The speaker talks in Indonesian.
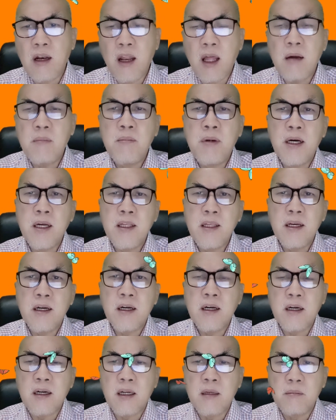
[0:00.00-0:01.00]
laba yang
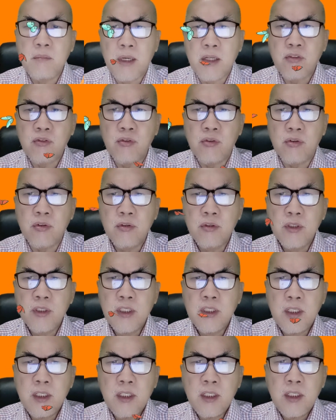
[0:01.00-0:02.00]
akan masuk
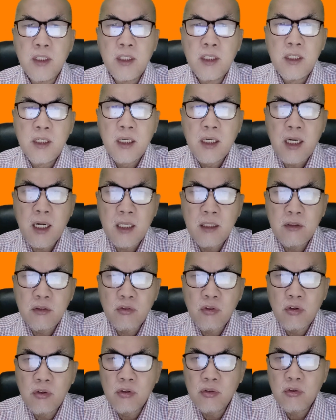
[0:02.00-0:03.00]

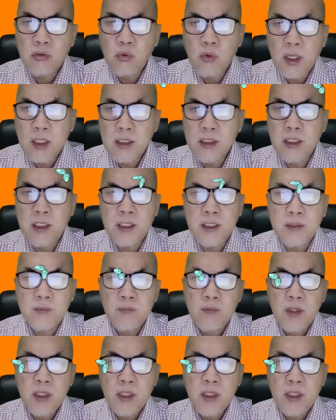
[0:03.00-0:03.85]
kantong tuannya,